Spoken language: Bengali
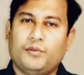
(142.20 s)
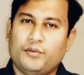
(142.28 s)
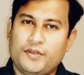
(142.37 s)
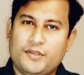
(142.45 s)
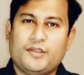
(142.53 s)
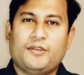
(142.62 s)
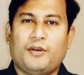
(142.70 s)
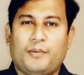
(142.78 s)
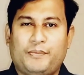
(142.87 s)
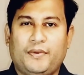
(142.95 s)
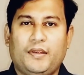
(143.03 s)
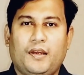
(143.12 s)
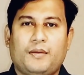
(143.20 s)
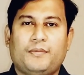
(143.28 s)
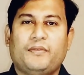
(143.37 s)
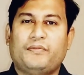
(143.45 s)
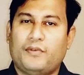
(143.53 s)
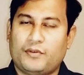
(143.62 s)
দুইটি কপি আই
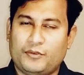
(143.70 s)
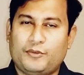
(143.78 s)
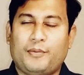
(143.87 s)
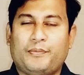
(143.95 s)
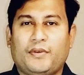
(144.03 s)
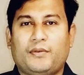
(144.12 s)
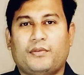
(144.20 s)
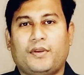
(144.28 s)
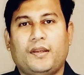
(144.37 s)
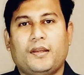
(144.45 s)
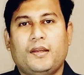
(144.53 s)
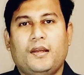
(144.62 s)
মিন ফটোকপি করে